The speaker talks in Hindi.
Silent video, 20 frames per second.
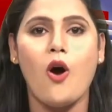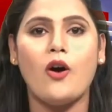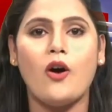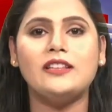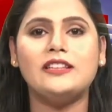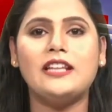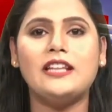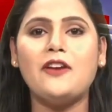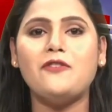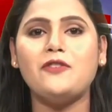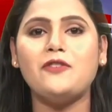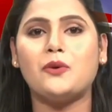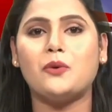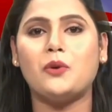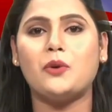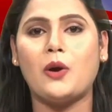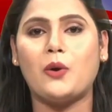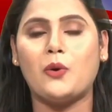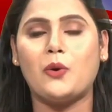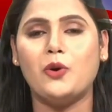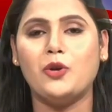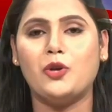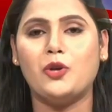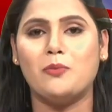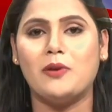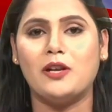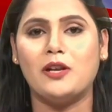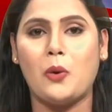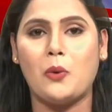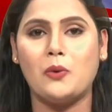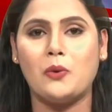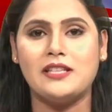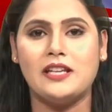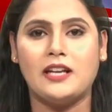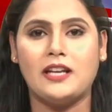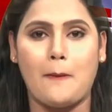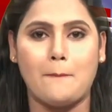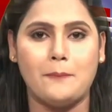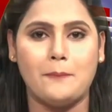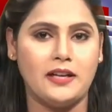और देव नरूला को ह्यूमन
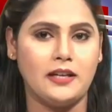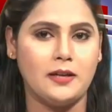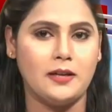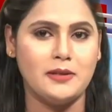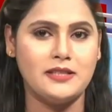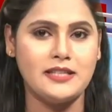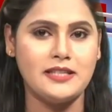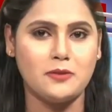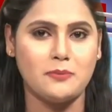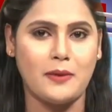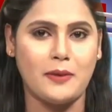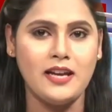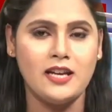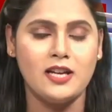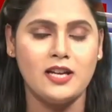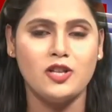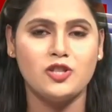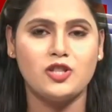होल्डिंग कंपनी लिमिटेड में